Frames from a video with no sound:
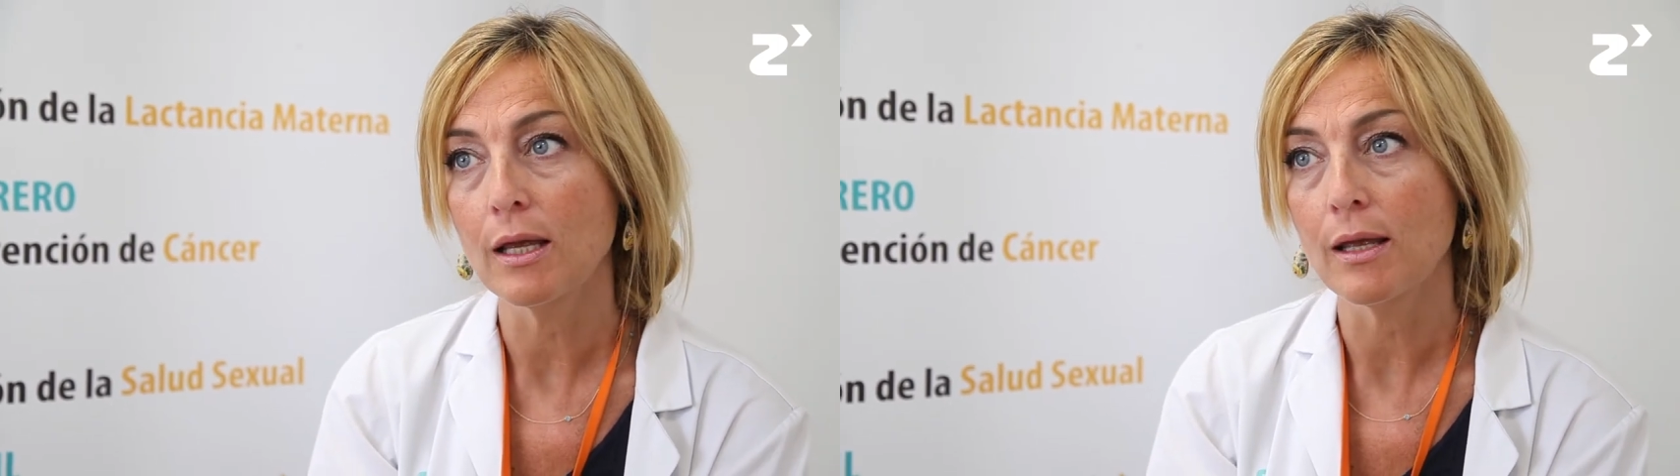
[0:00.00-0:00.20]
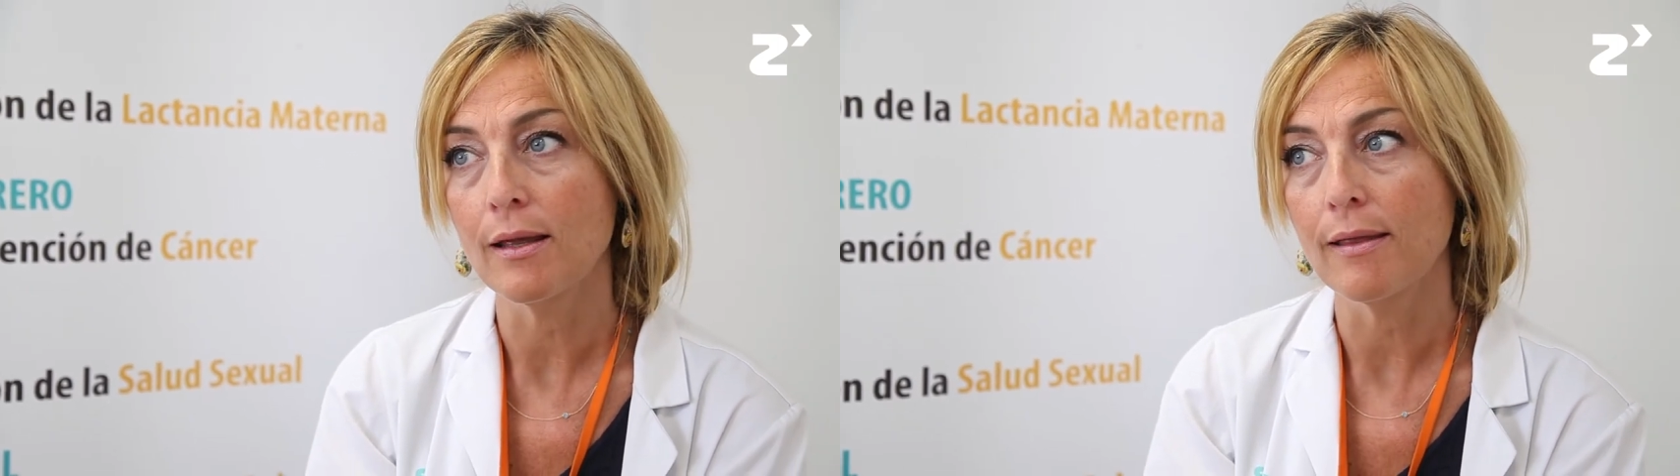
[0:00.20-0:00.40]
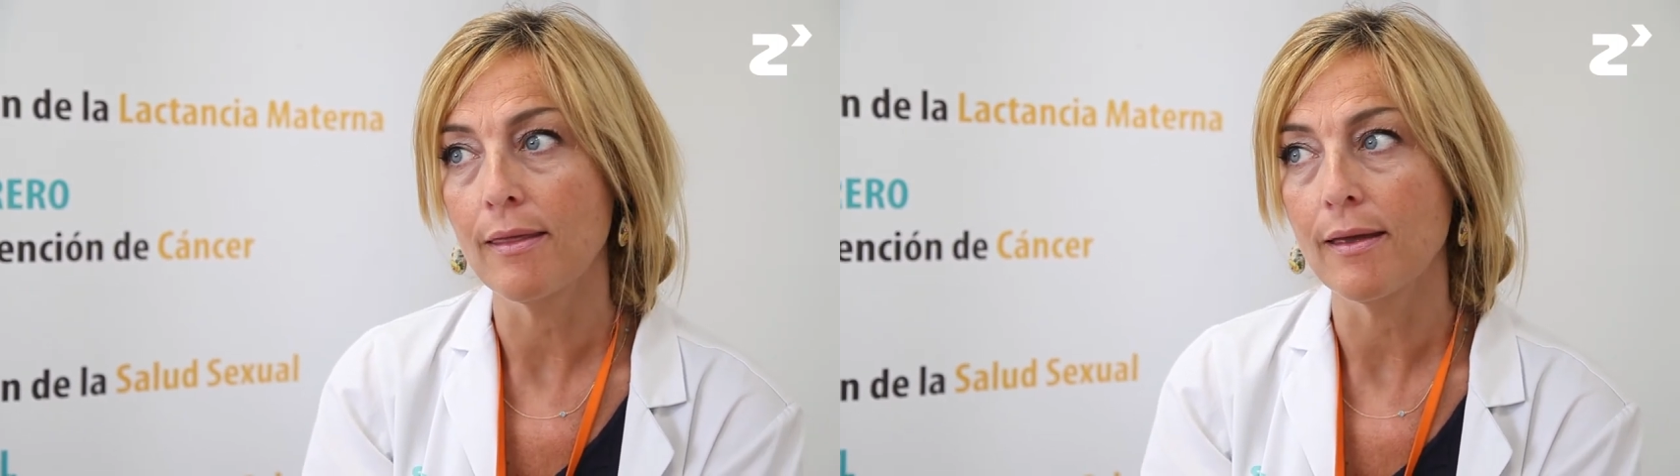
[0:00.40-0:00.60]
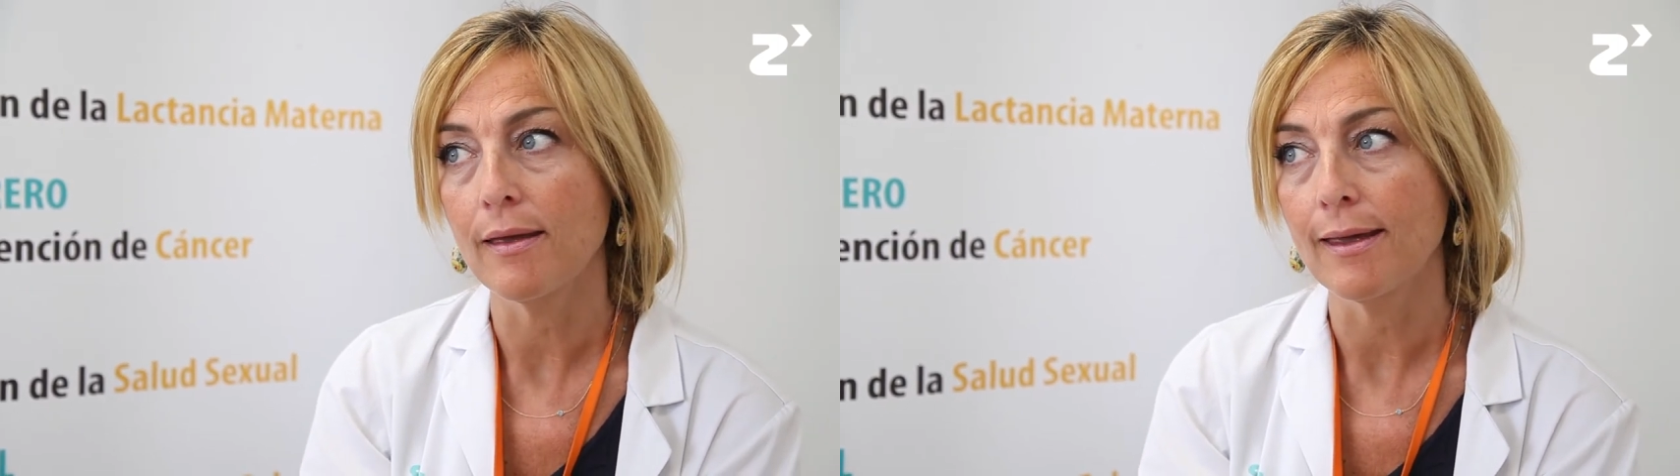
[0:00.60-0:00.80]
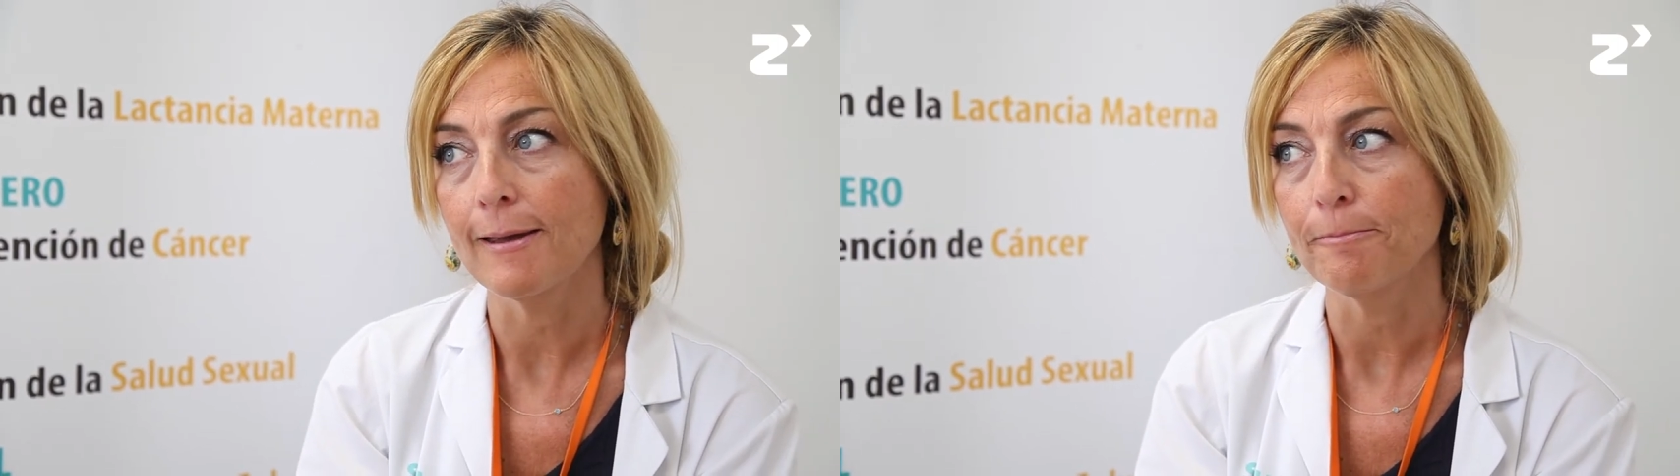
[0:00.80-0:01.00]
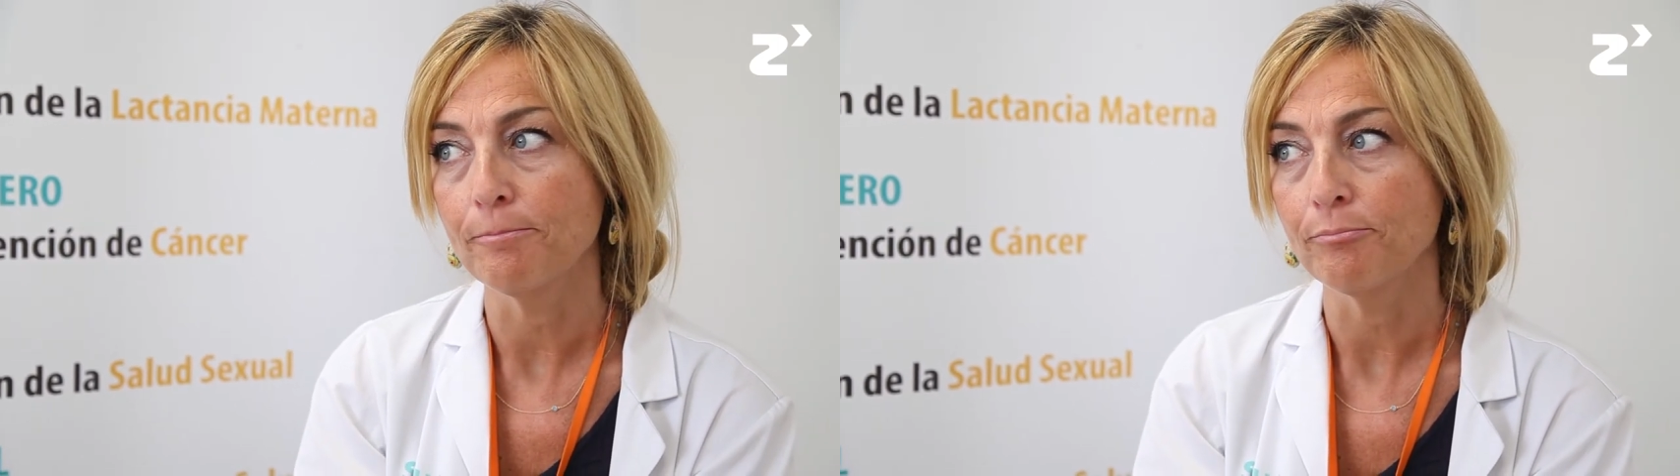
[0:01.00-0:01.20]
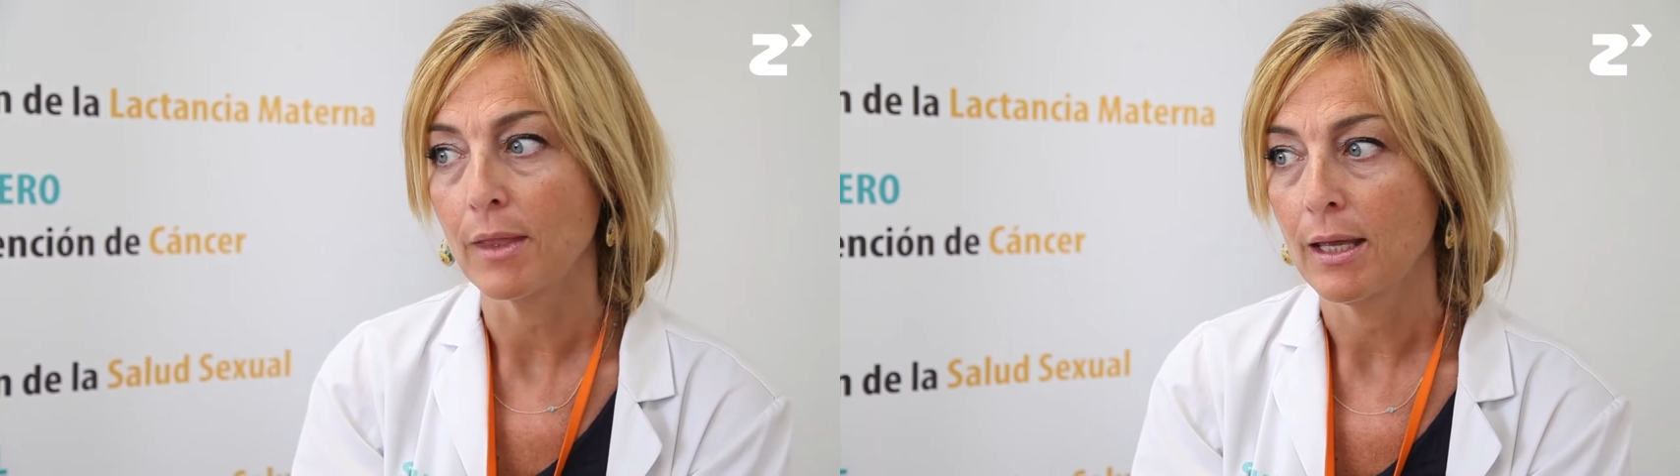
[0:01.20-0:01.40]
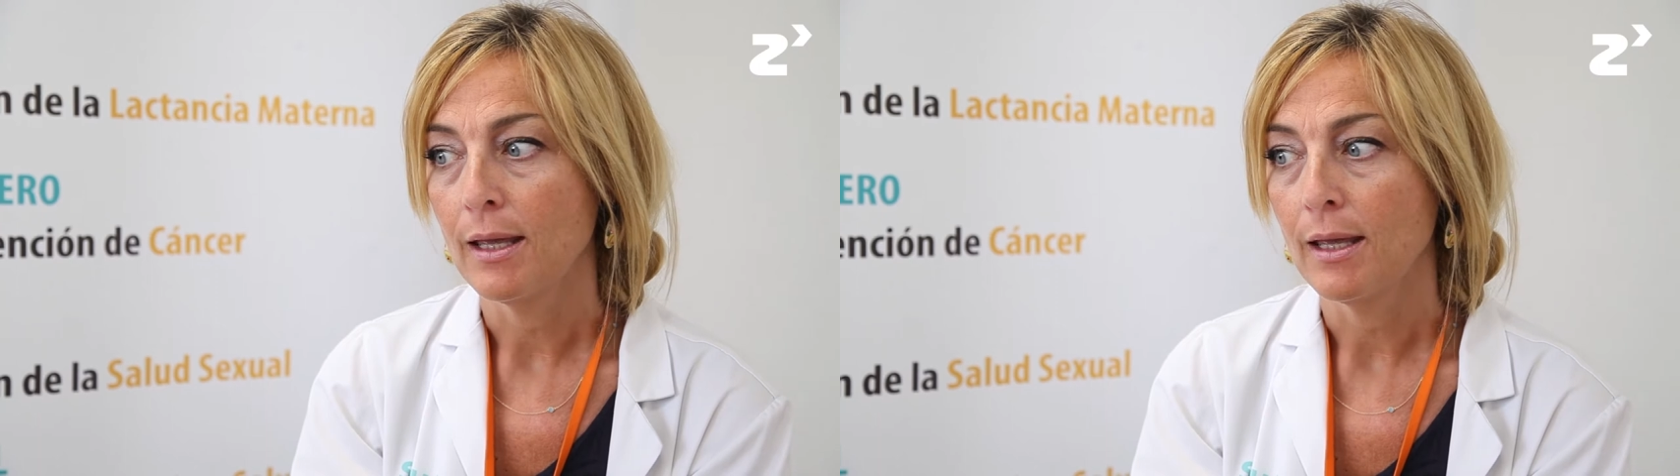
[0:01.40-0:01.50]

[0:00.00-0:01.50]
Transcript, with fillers: eh, de mm,